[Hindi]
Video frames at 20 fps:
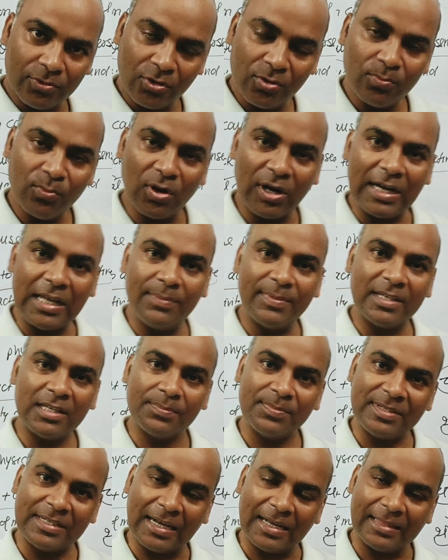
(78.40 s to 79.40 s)
दोनों बॉडी में
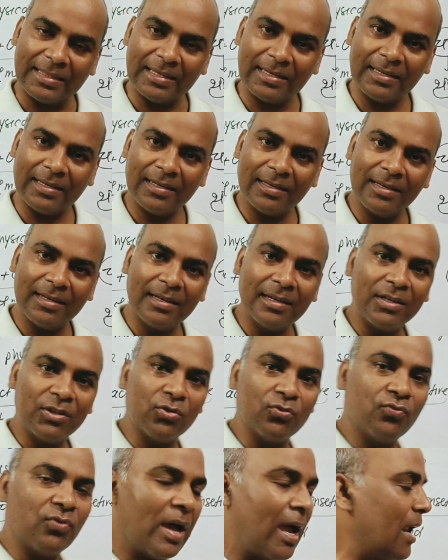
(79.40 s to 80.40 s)
जब जाते हैं
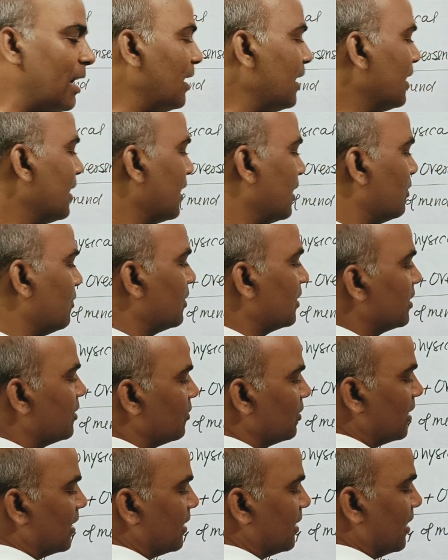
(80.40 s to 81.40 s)
तो फाइनली
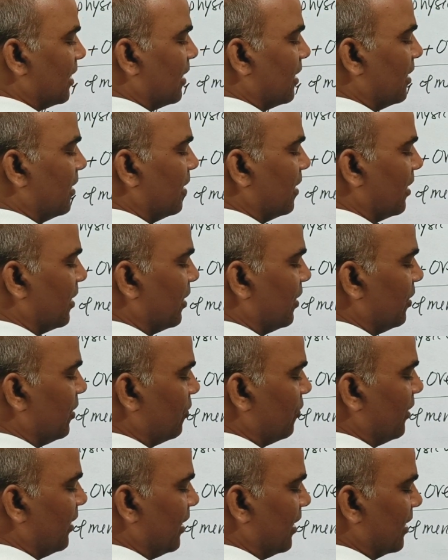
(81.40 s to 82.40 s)
कन्वर्ट हो जाते हैं
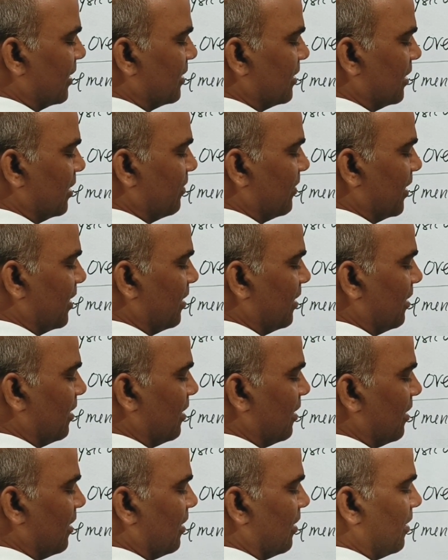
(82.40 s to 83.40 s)
यूरिक एसिड में
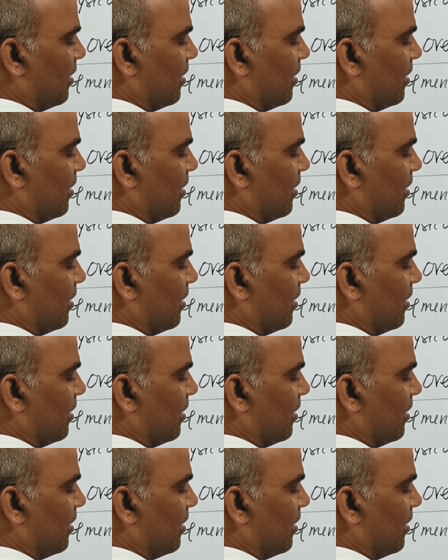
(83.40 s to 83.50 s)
